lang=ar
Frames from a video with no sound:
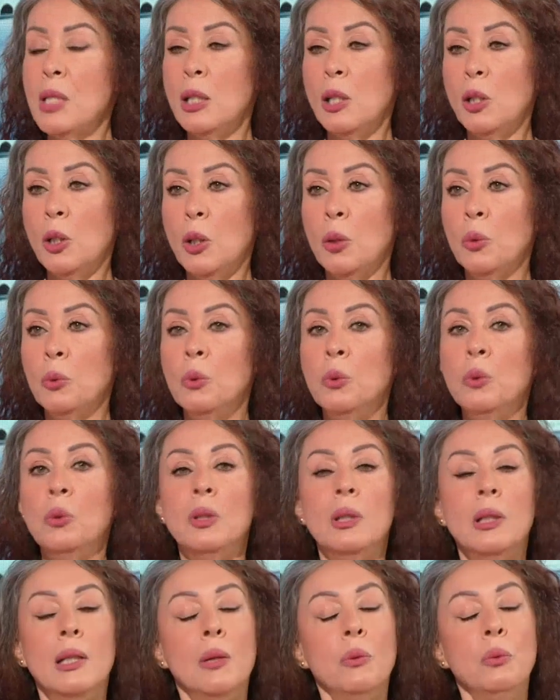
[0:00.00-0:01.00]
للحقوق
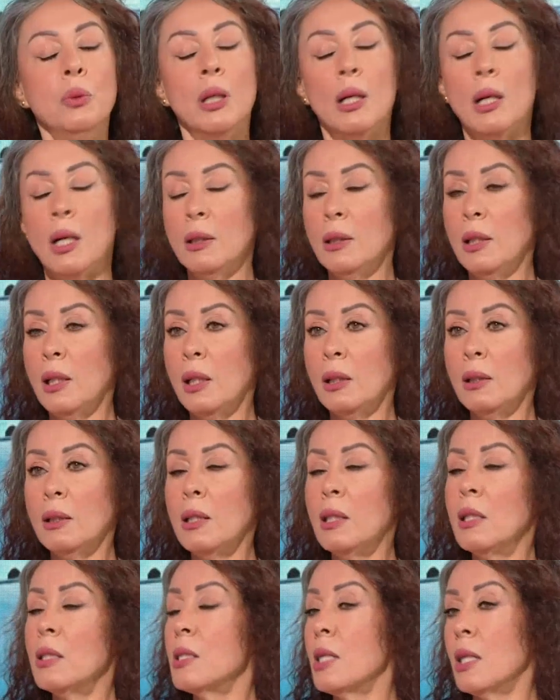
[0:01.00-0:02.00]
لو لا قدر
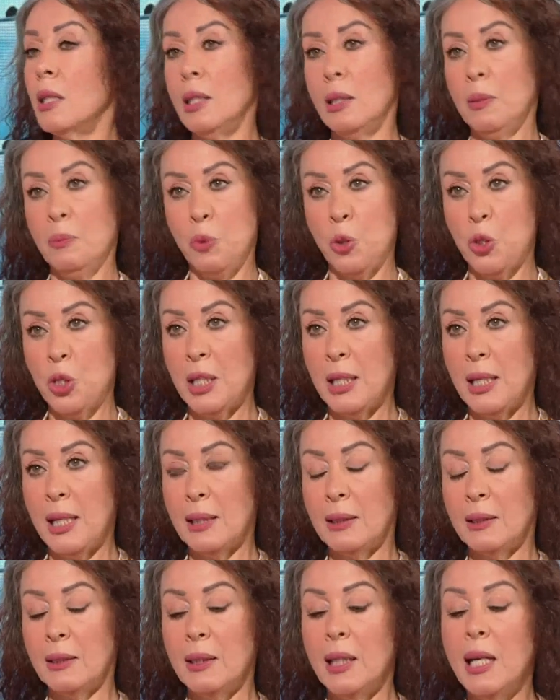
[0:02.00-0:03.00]
الله صارت
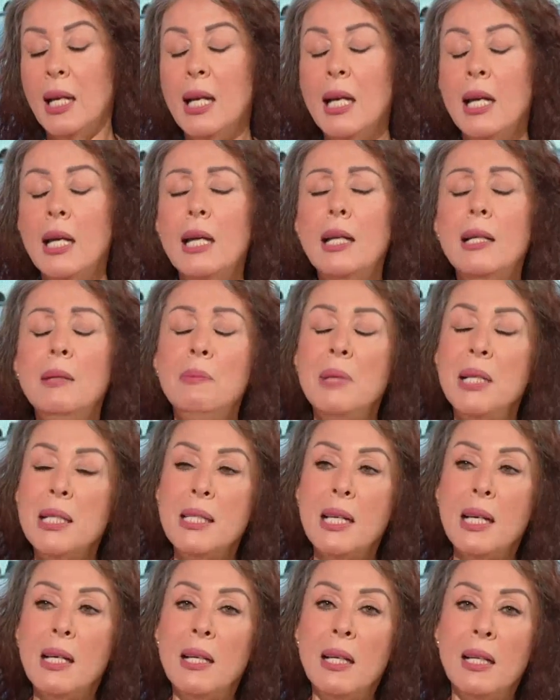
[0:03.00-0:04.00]
مشكلات.
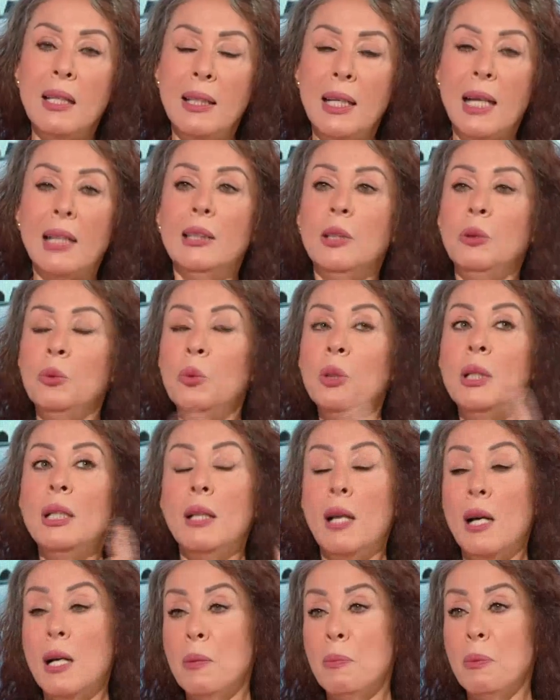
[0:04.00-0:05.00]
الميزه يعني نقول
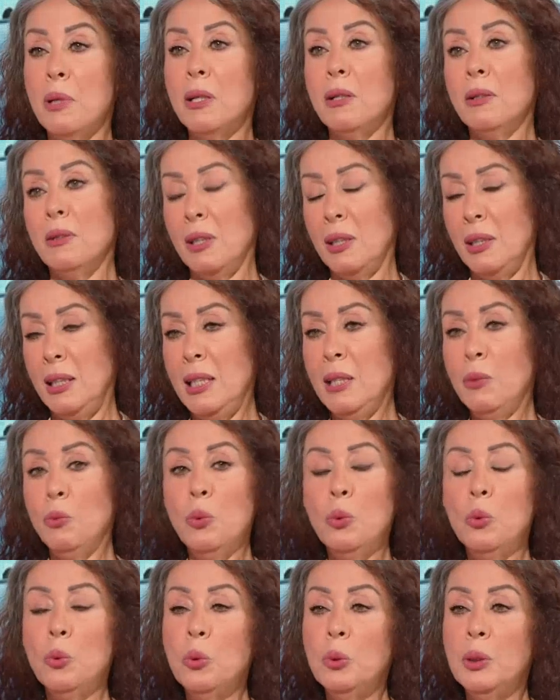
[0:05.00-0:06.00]
الاكبر
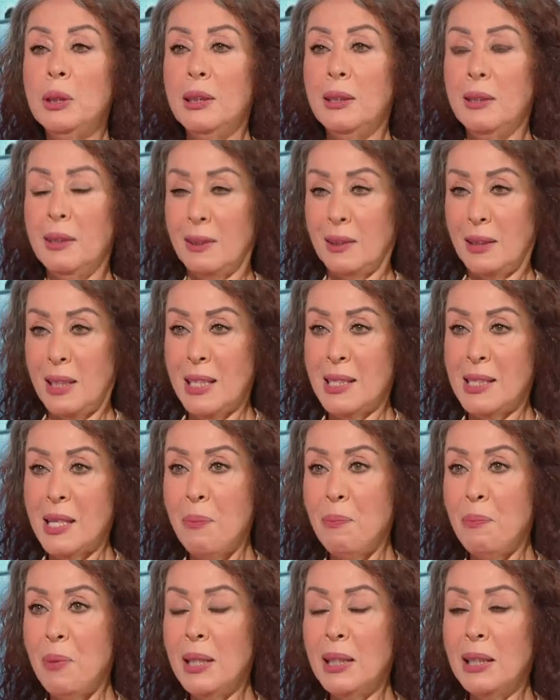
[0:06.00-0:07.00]
لوجود
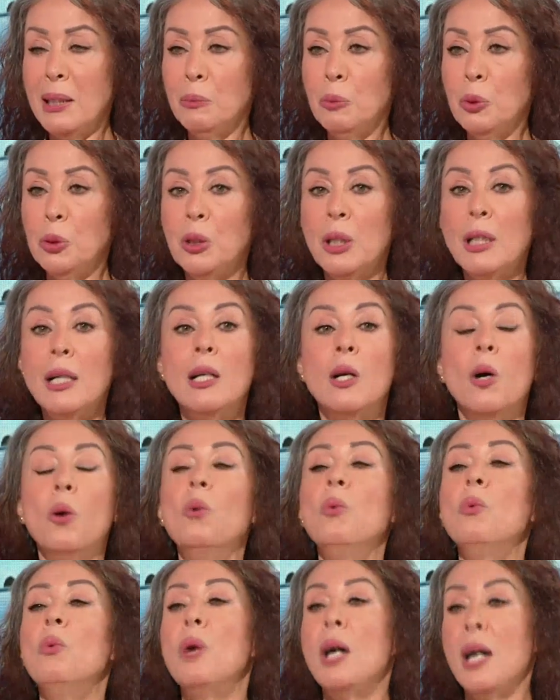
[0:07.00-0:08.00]
حساب بنكي مشترك
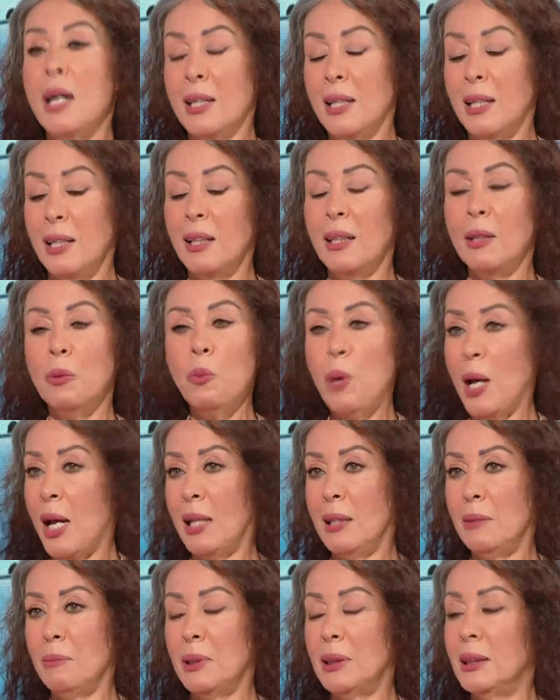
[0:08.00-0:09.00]
هو
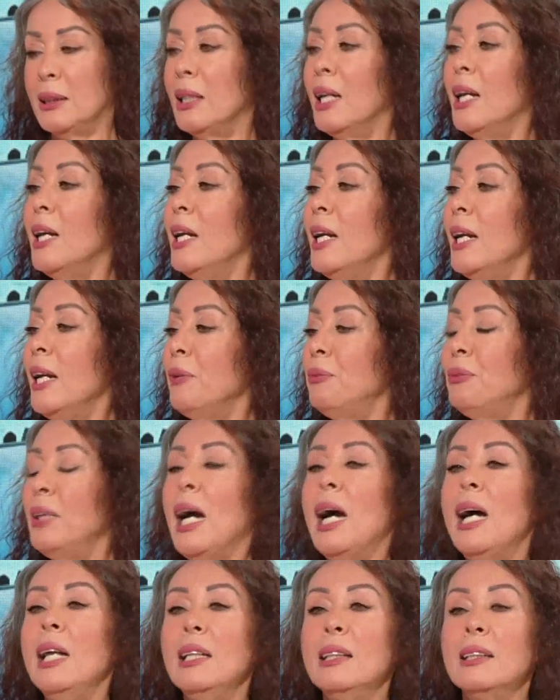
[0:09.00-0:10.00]
واحد بس في
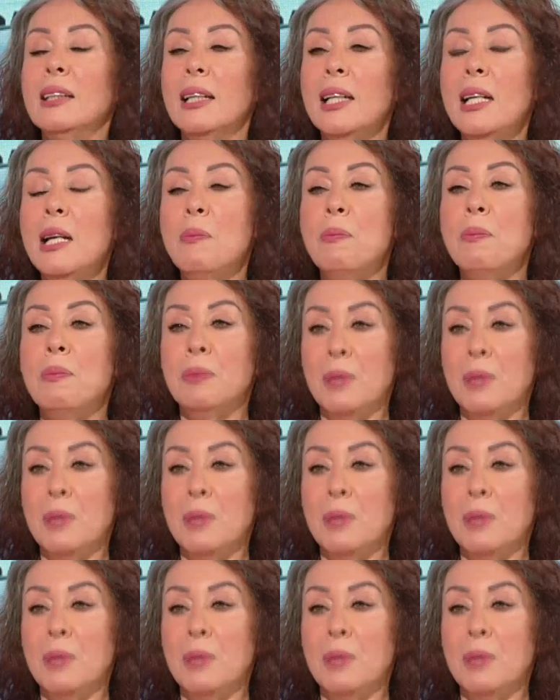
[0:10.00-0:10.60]
حالة غياب